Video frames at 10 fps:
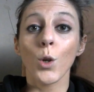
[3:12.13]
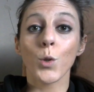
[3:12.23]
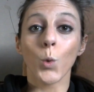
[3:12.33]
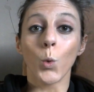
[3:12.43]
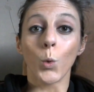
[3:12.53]

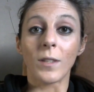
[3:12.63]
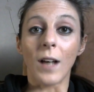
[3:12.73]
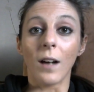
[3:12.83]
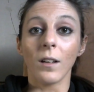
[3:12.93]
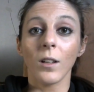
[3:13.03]

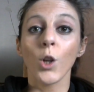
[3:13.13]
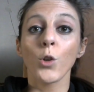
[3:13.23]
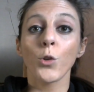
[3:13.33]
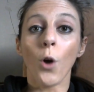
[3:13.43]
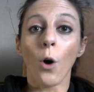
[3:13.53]
Scusa,
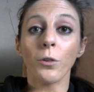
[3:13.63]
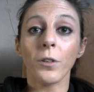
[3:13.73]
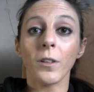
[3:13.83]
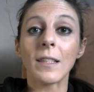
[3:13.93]
non